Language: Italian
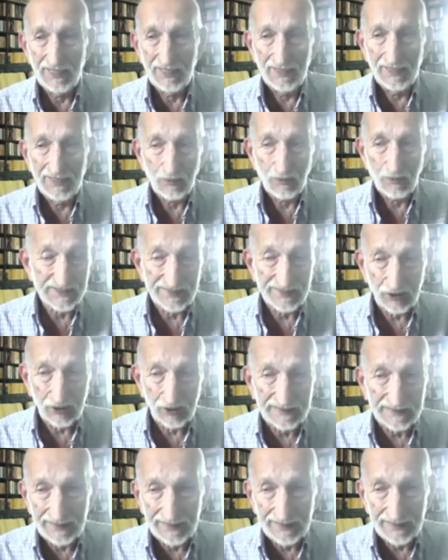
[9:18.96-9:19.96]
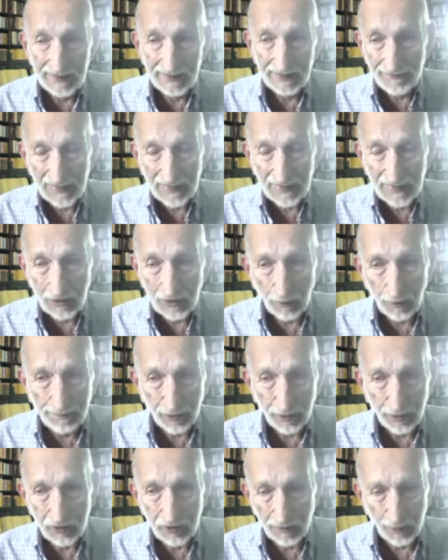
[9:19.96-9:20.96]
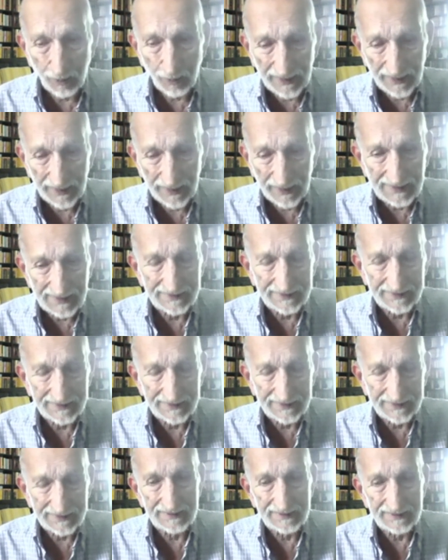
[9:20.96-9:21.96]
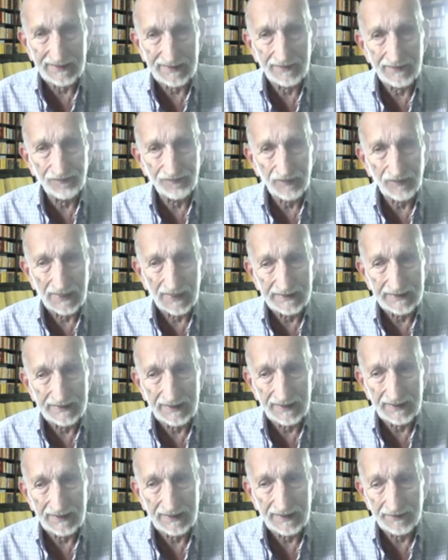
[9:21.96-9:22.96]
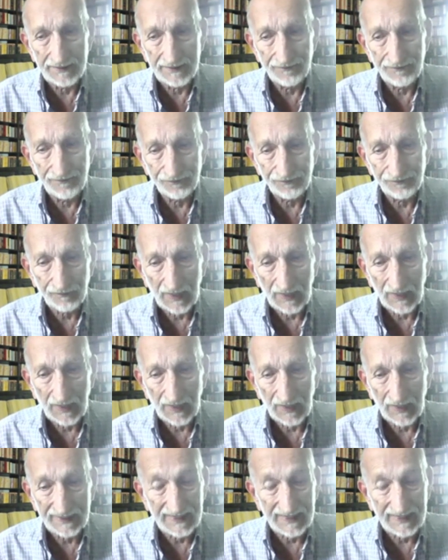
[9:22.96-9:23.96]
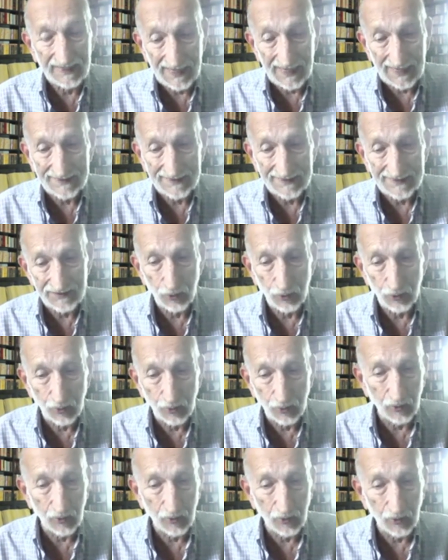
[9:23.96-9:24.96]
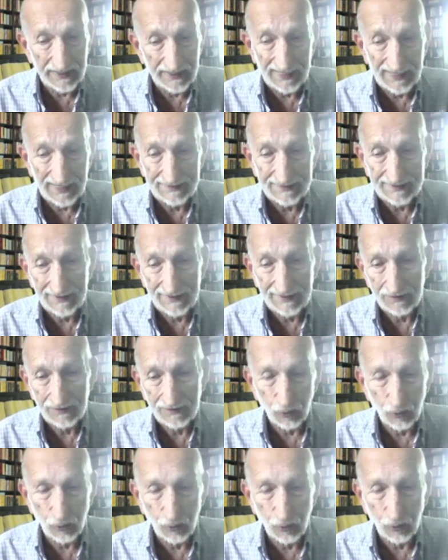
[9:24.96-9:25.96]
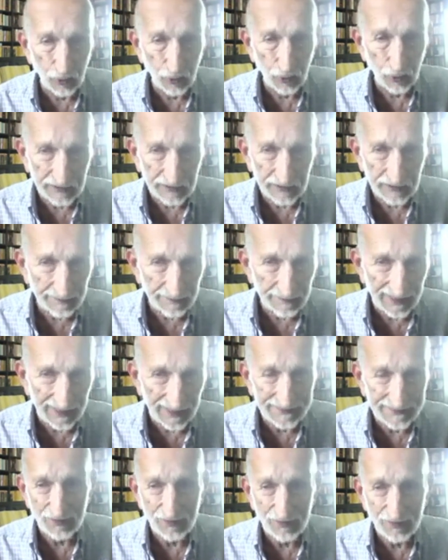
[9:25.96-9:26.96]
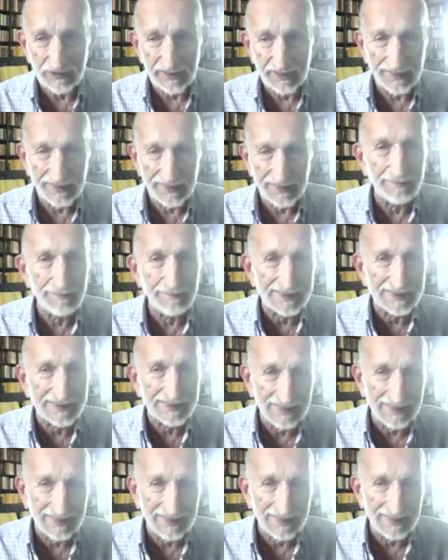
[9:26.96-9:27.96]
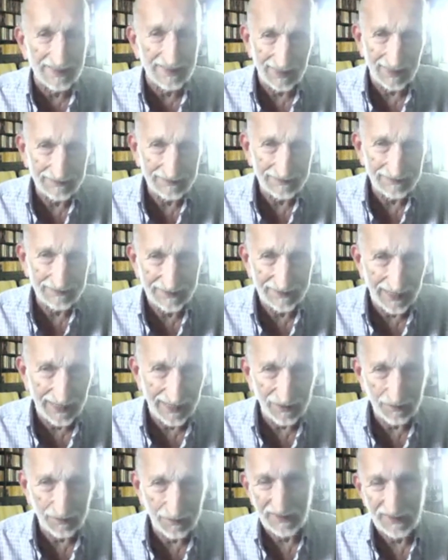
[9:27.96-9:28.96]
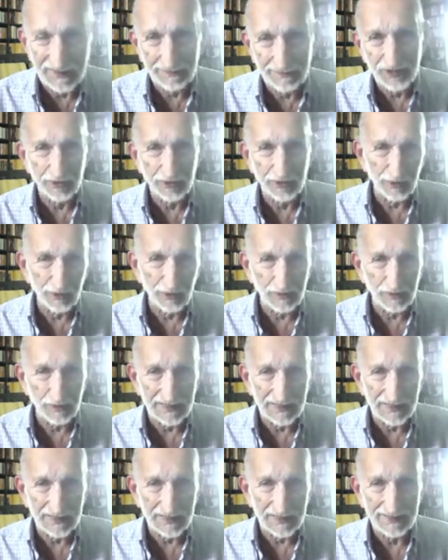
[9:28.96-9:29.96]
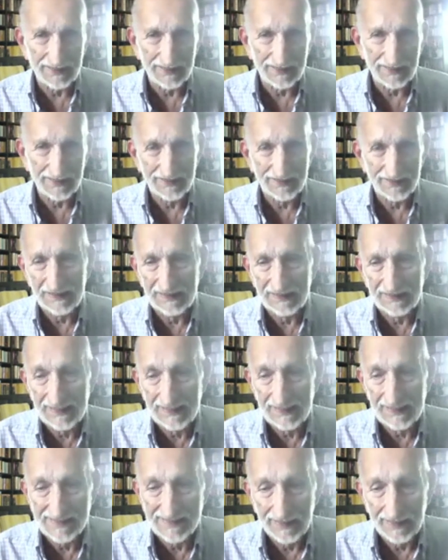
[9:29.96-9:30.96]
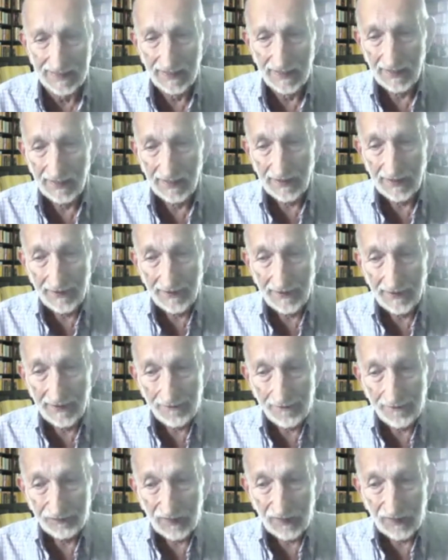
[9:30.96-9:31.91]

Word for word: Questa volta l'oppo- l'opponente di, di mm, Kenyatta, di Uru Kenyatta, Uru tra parentesi vuol dire libertà in Kenya, quindi ha preso il nome dall'indipendenza, era Raila